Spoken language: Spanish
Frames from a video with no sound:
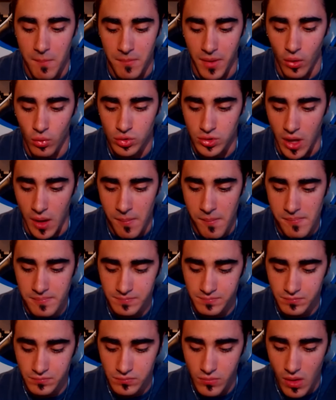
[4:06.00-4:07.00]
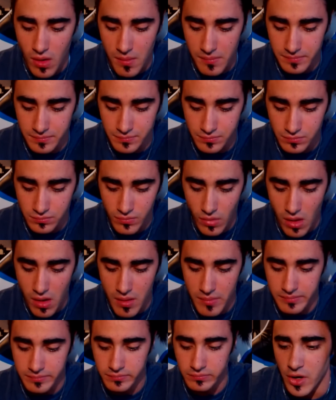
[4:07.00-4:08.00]
Me gustan.
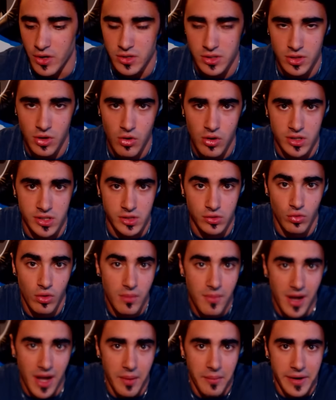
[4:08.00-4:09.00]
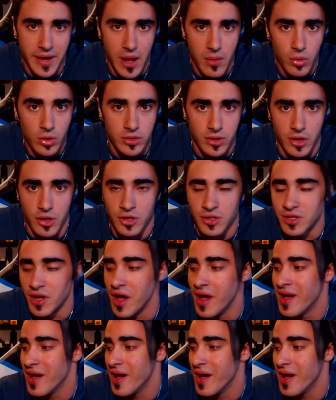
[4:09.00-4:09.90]
Pero digo que sin duda me acabaría el bote. O sea.